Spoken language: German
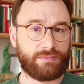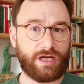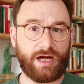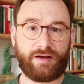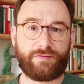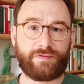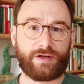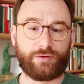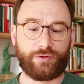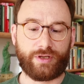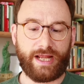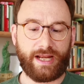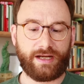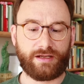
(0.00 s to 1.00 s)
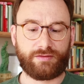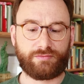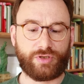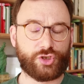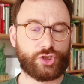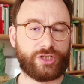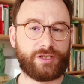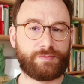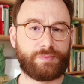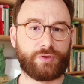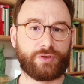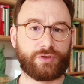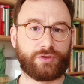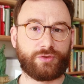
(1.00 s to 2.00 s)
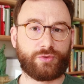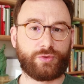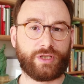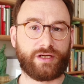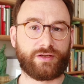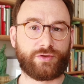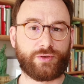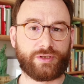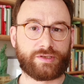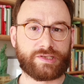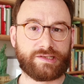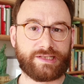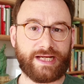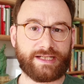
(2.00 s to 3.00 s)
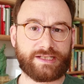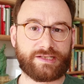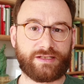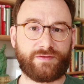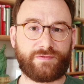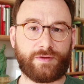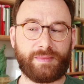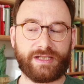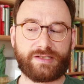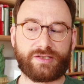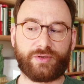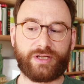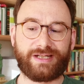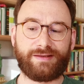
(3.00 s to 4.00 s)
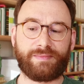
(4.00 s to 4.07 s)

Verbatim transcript: Einfach nur nennen, in Stichpunkten oder in kurzen Sätzen Informationen,